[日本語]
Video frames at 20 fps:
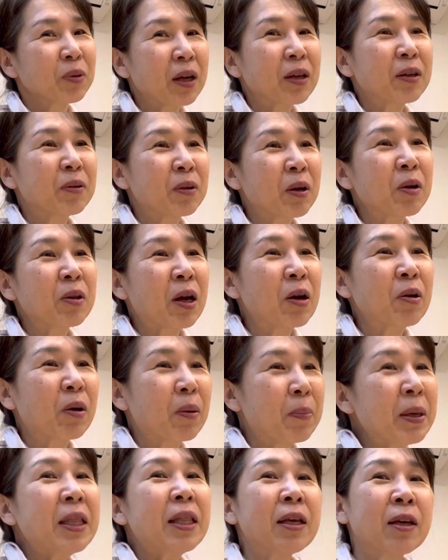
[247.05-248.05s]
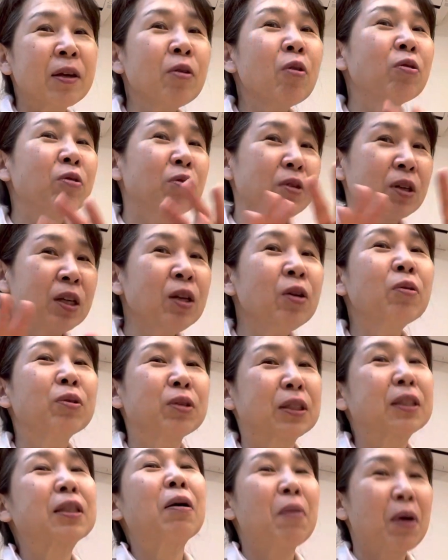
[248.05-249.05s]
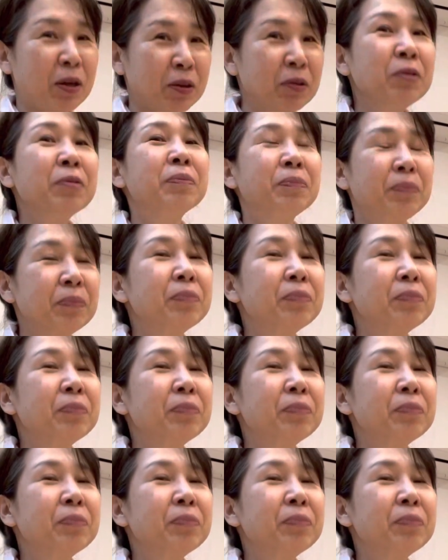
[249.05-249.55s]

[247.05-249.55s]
内内容が広く、広く伝わる。